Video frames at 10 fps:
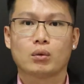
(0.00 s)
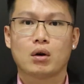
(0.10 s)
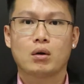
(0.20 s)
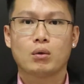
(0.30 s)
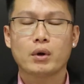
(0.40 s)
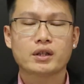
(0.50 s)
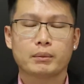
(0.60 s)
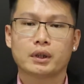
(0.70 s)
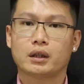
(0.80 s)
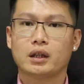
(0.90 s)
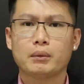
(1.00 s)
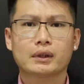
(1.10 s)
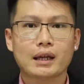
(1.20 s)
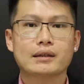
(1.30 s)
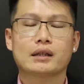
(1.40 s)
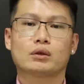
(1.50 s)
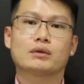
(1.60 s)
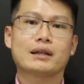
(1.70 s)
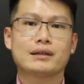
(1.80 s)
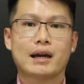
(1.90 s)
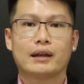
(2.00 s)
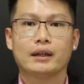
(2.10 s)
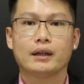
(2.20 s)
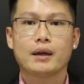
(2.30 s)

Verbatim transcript: 多。为什么呢？因为大家都在家里，